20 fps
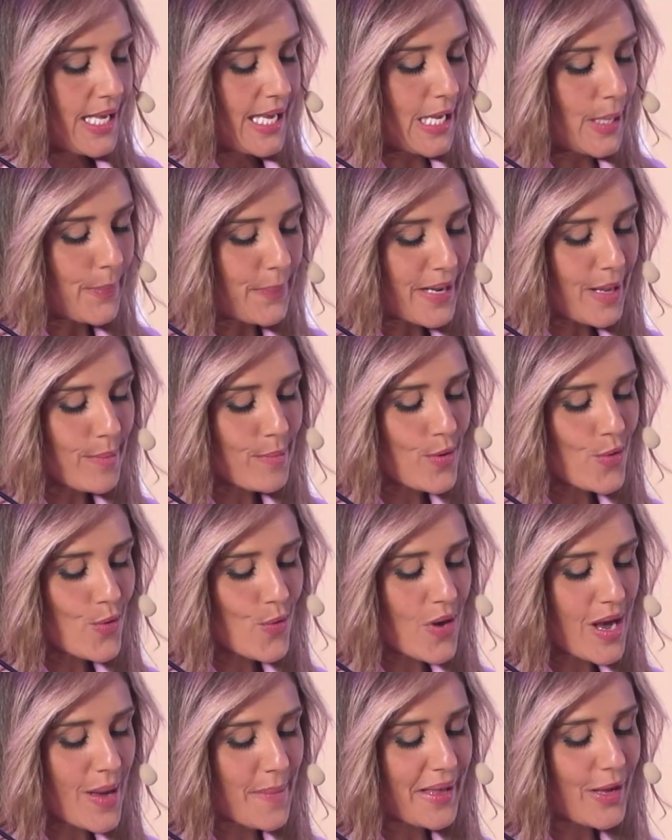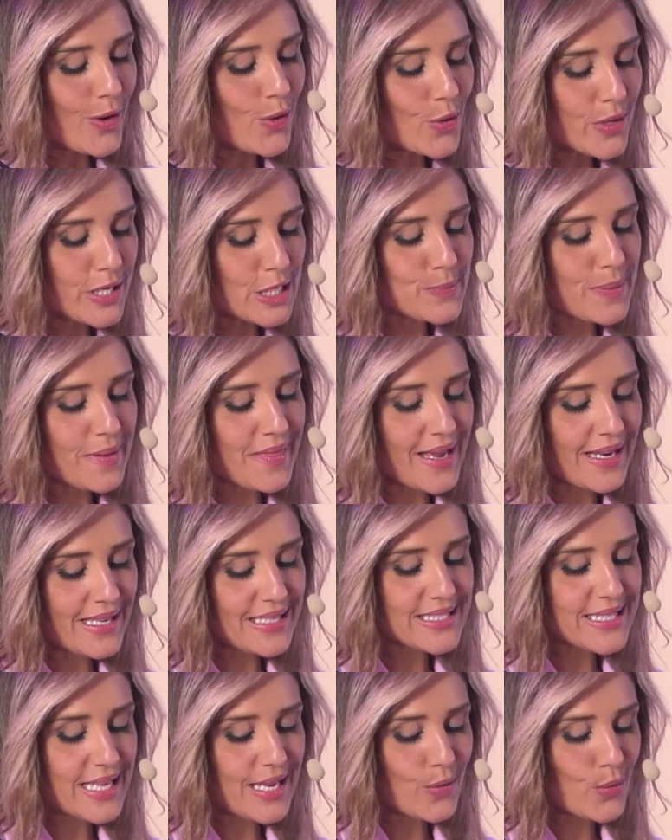El premio a mejor
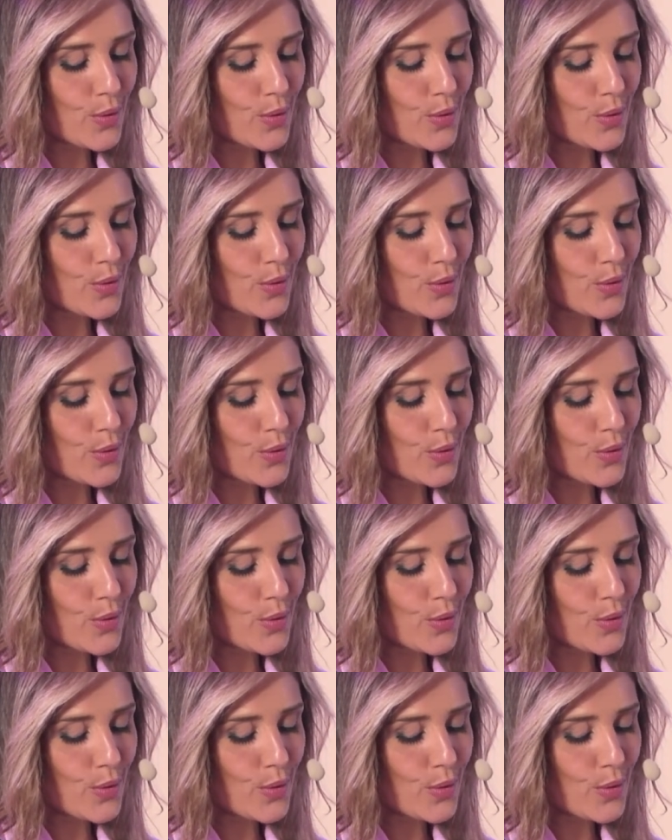especialista en